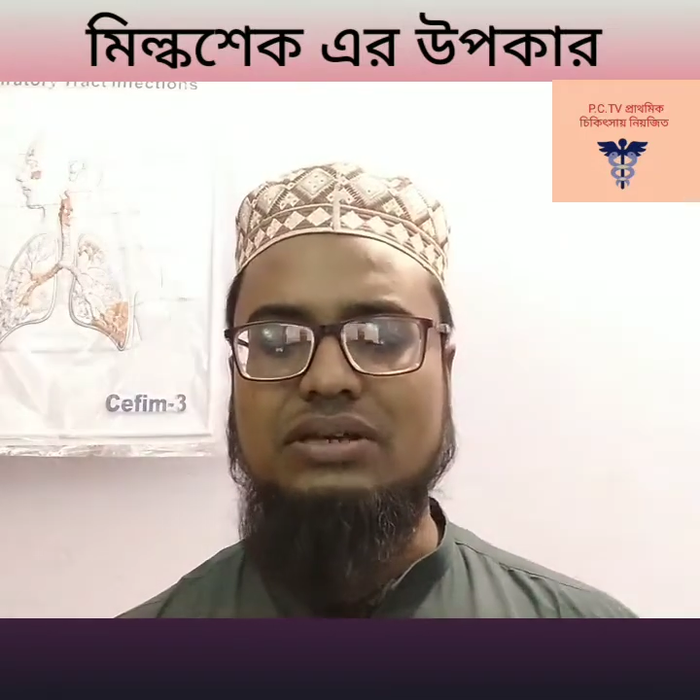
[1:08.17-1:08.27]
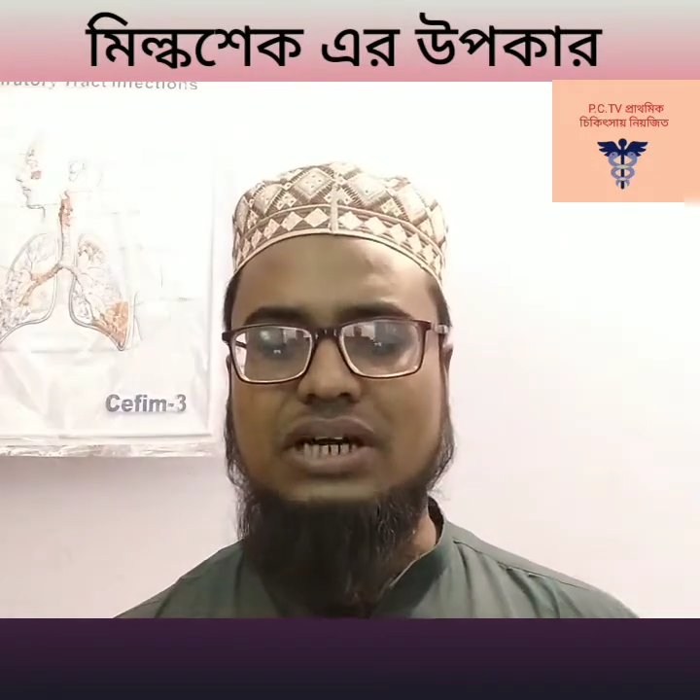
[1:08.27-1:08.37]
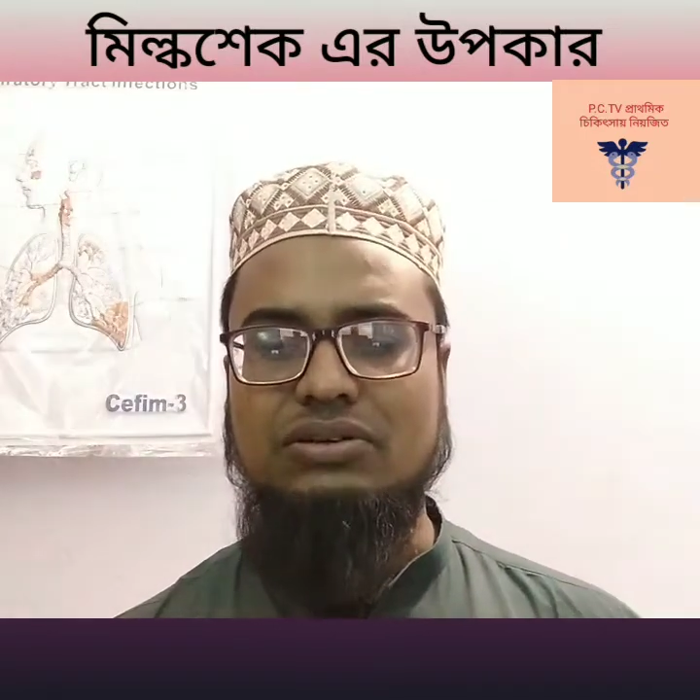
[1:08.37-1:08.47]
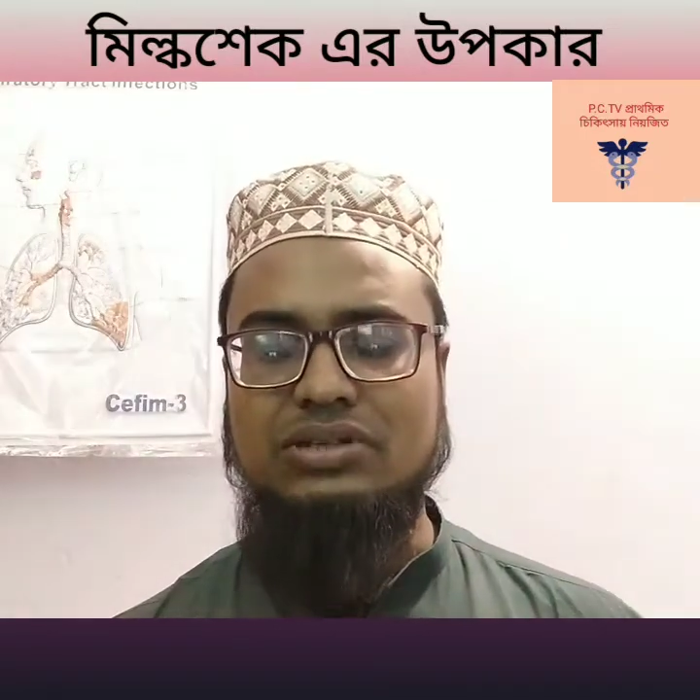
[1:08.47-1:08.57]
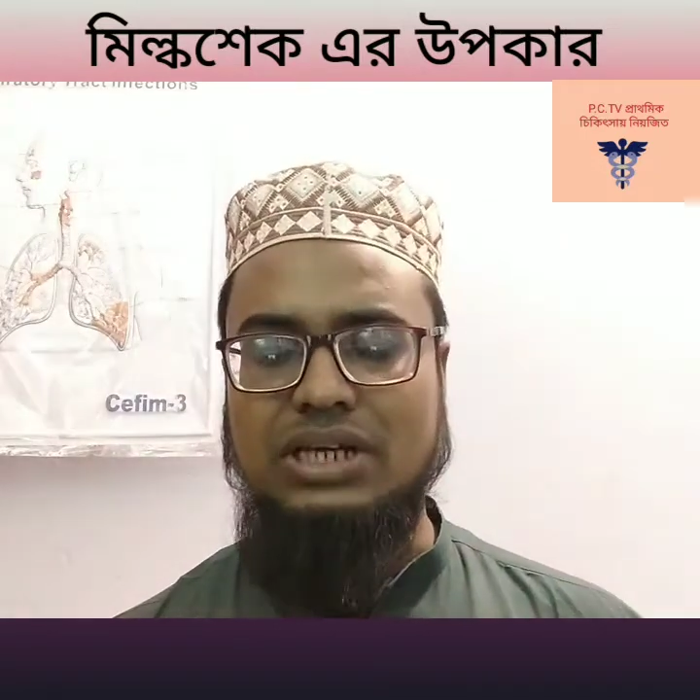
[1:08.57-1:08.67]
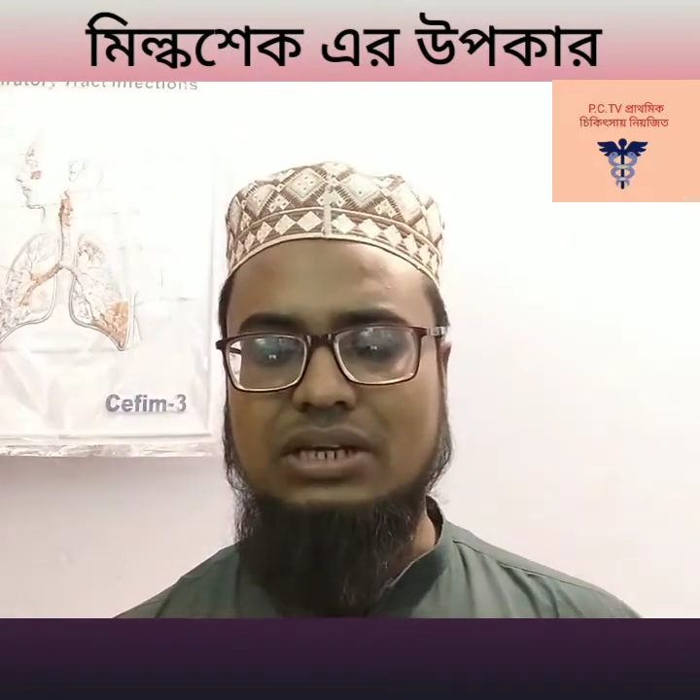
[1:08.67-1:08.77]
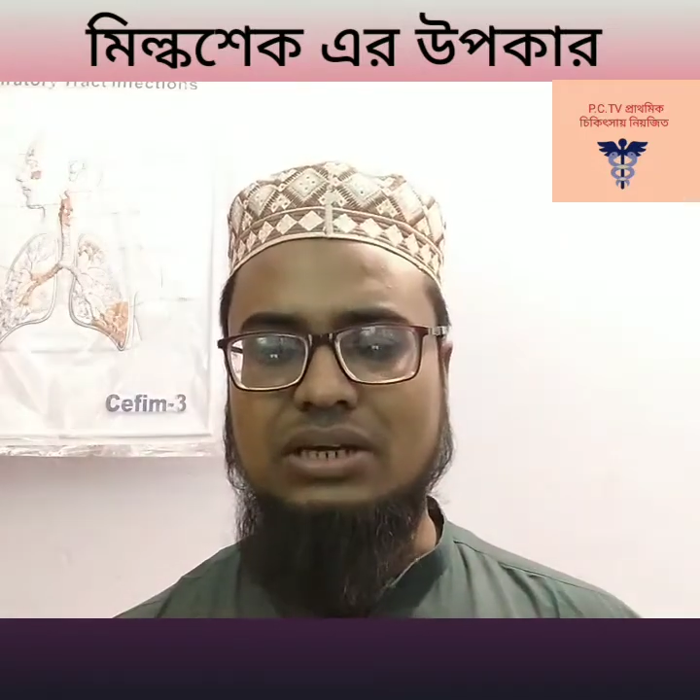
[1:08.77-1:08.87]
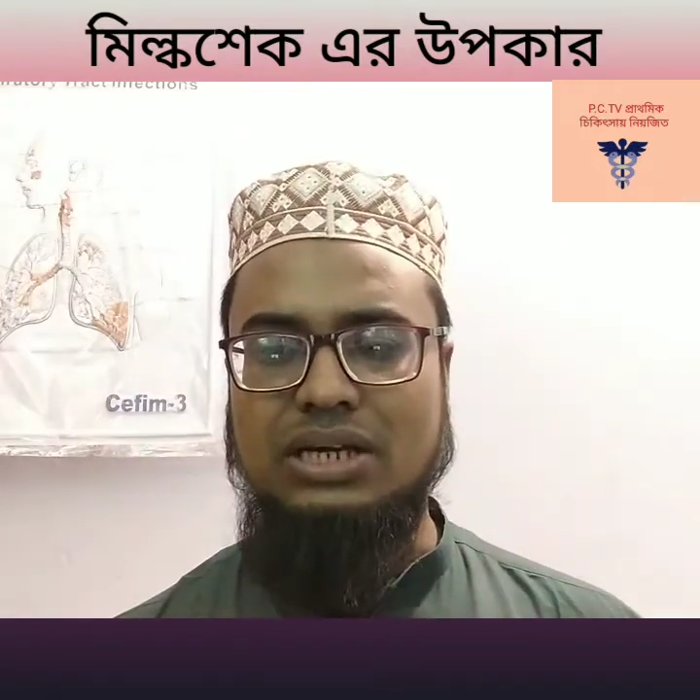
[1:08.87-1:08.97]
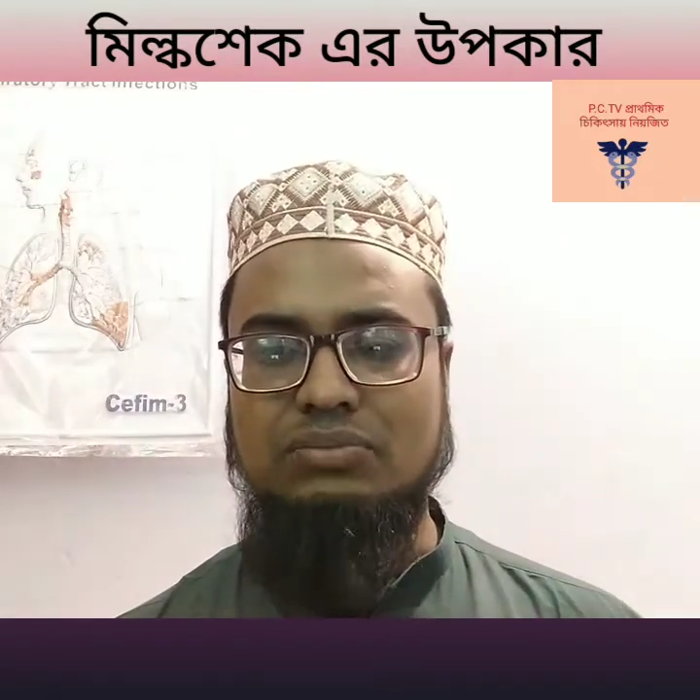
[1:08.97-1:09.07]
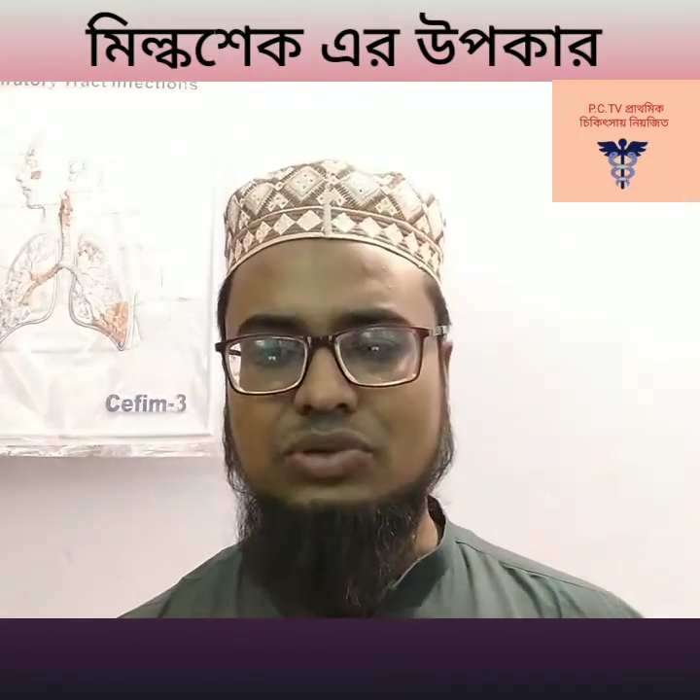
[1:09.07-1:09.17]
কারণটাই
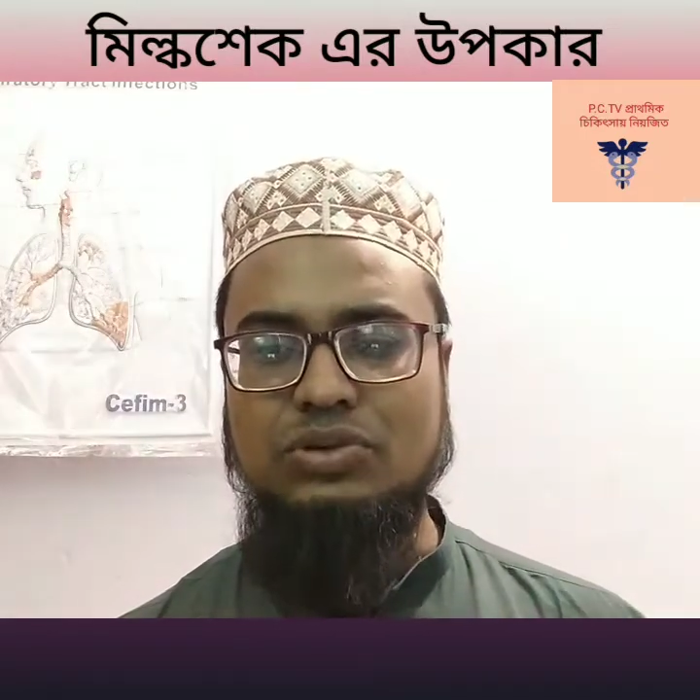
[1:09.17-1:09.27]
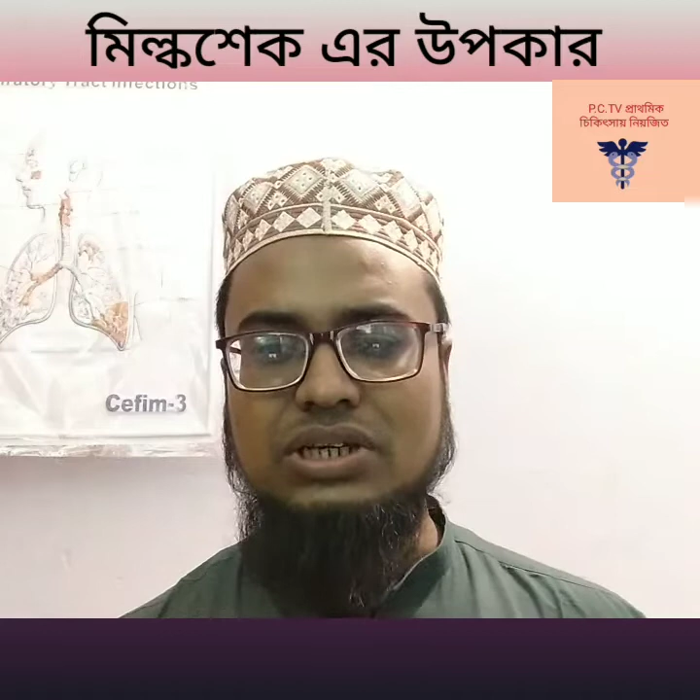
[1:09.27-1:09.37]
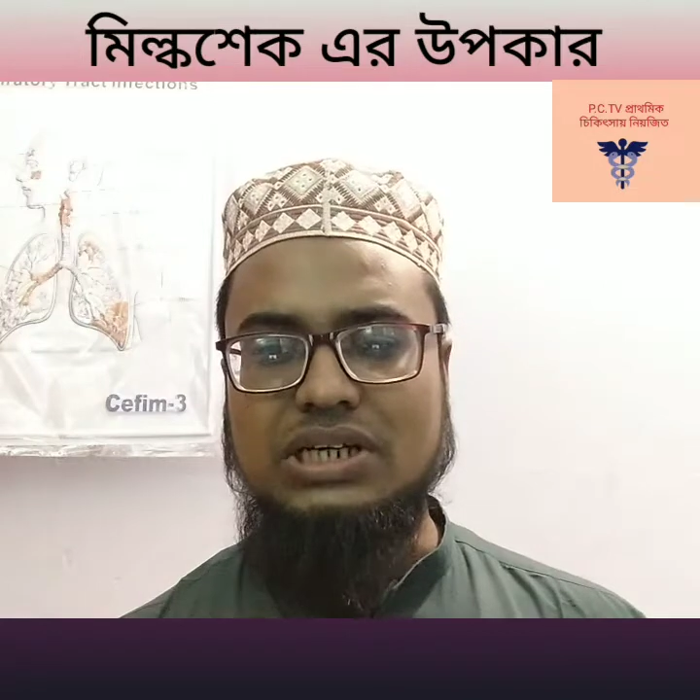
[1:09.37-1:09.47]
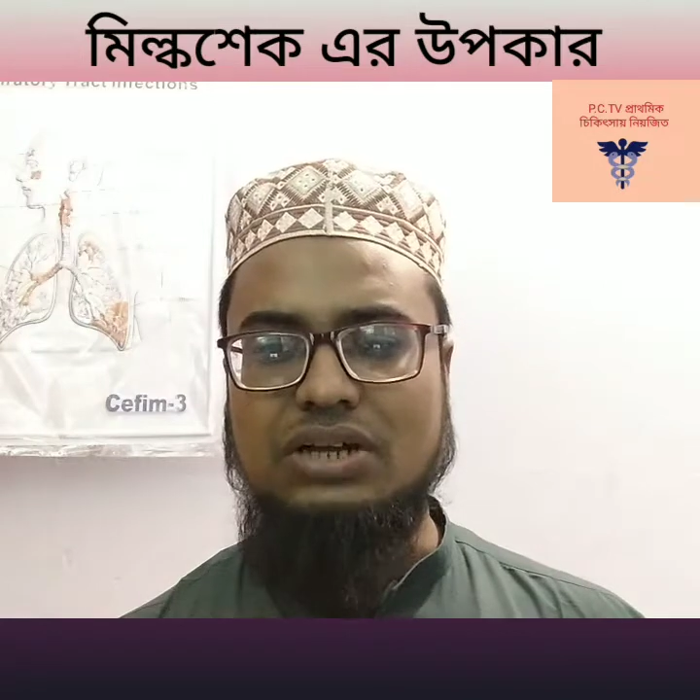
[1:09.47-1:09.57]
মৌলিক